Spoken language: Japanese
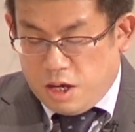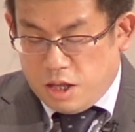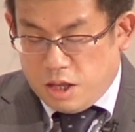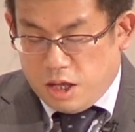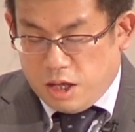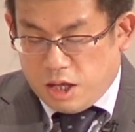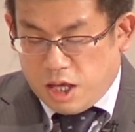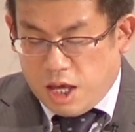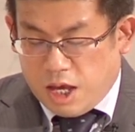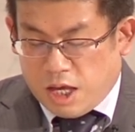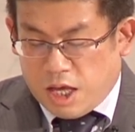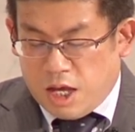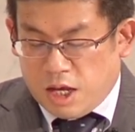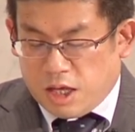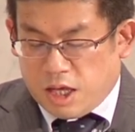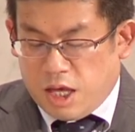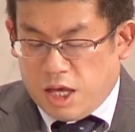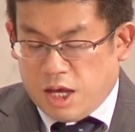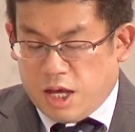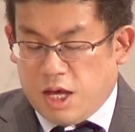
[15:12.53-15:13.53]
人間
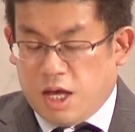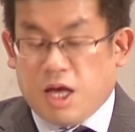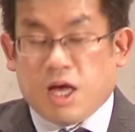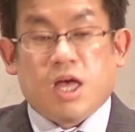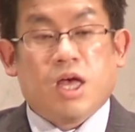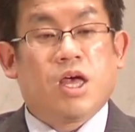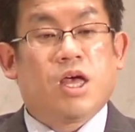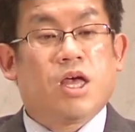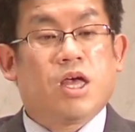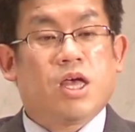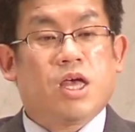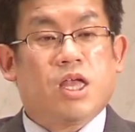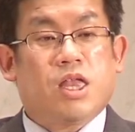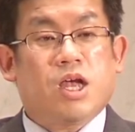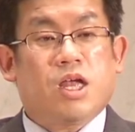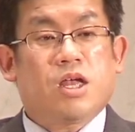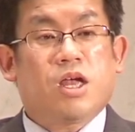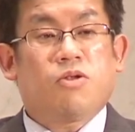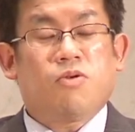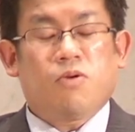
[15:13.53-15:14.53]
関係が
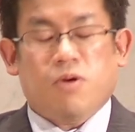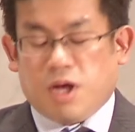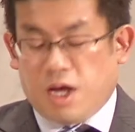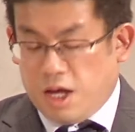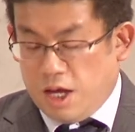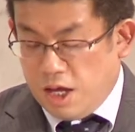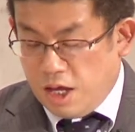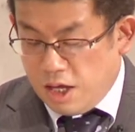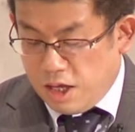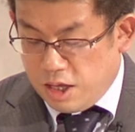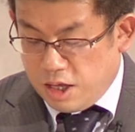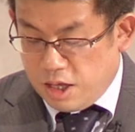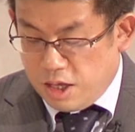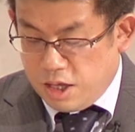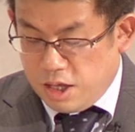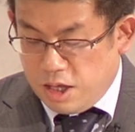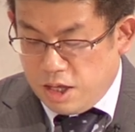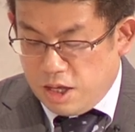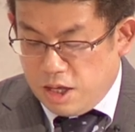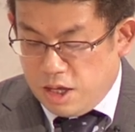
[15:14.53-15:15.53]
下手だとか、
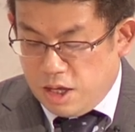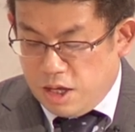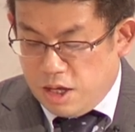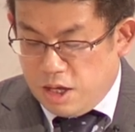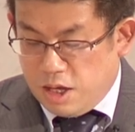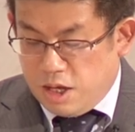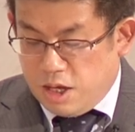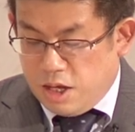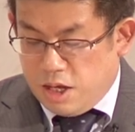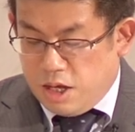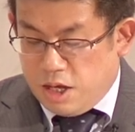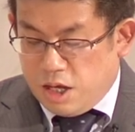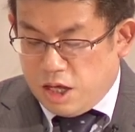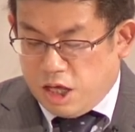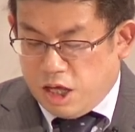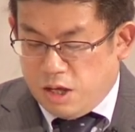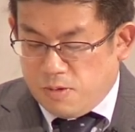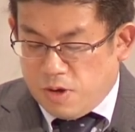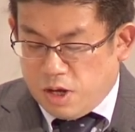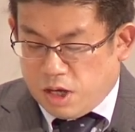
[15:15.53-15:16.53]

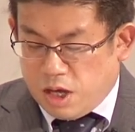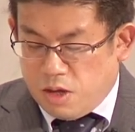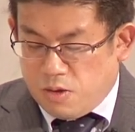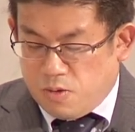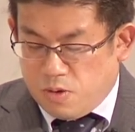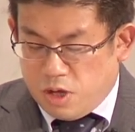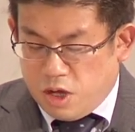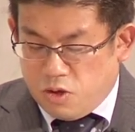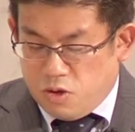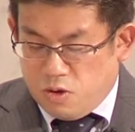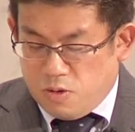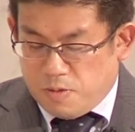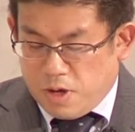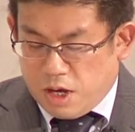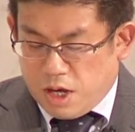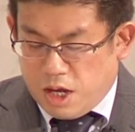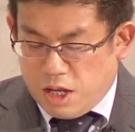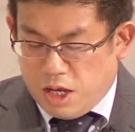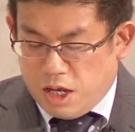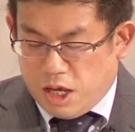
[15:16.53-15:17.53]
言い訳の理由ば
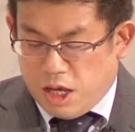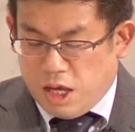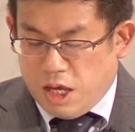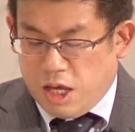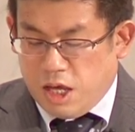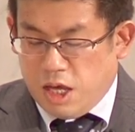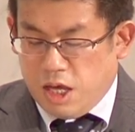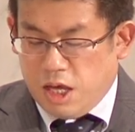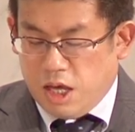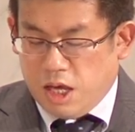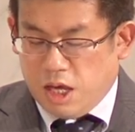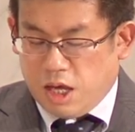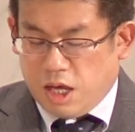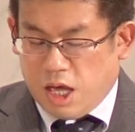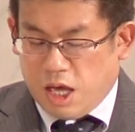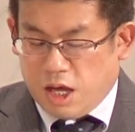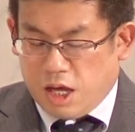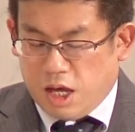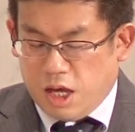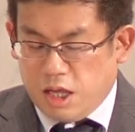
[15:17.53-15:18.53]
かり
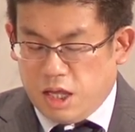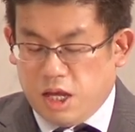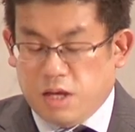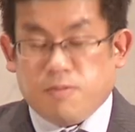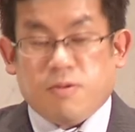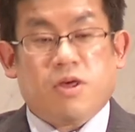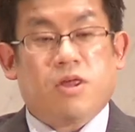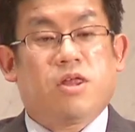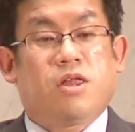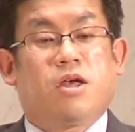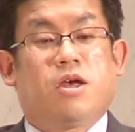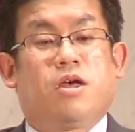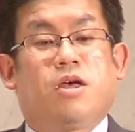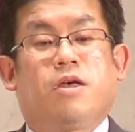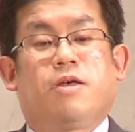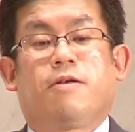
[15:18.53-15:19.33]
考えていました。